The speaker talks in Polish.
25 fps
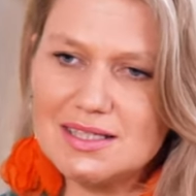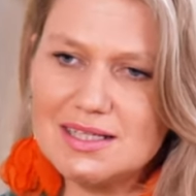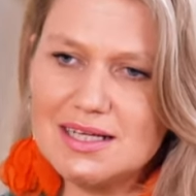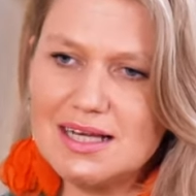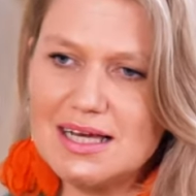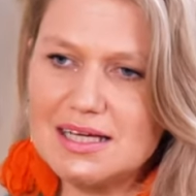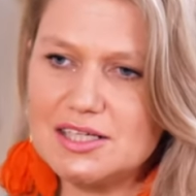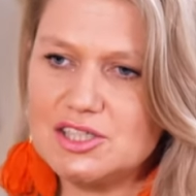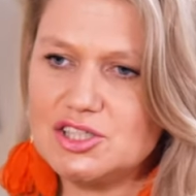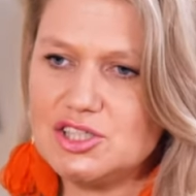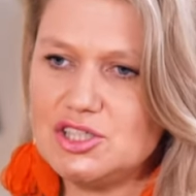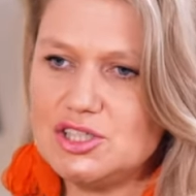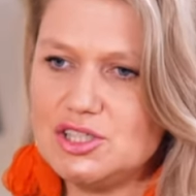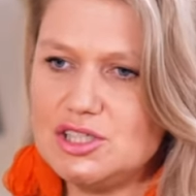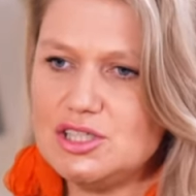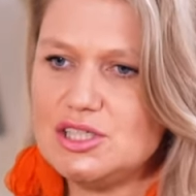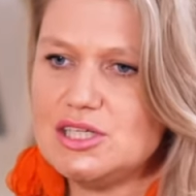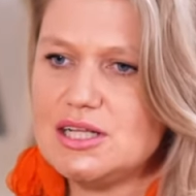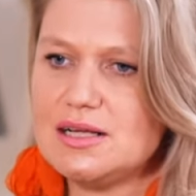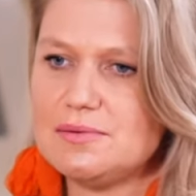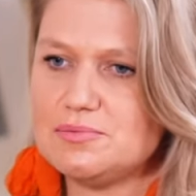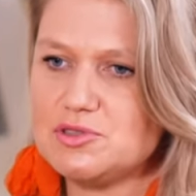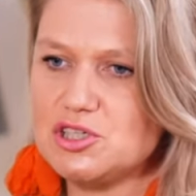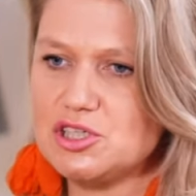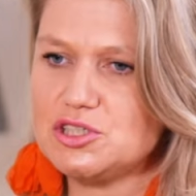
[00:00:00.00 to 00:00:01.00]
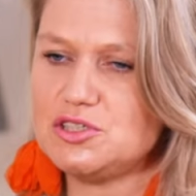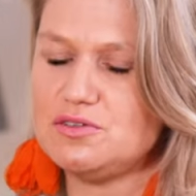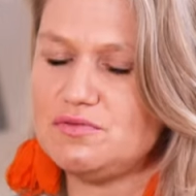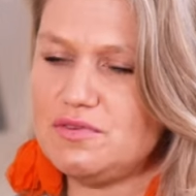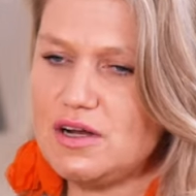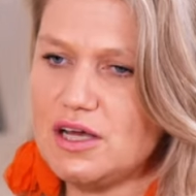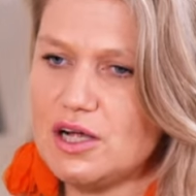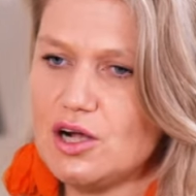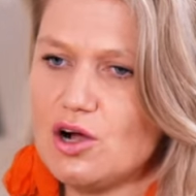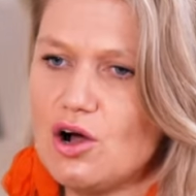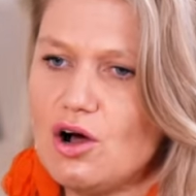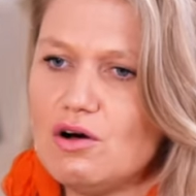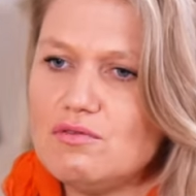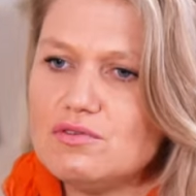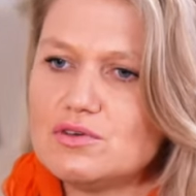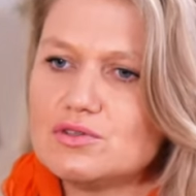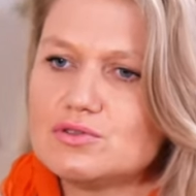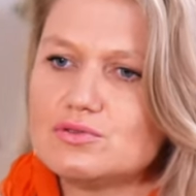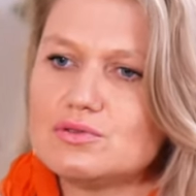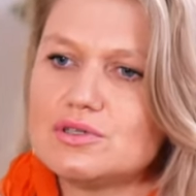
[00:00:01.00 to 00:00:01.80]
lek ściśle przeciwlękowy,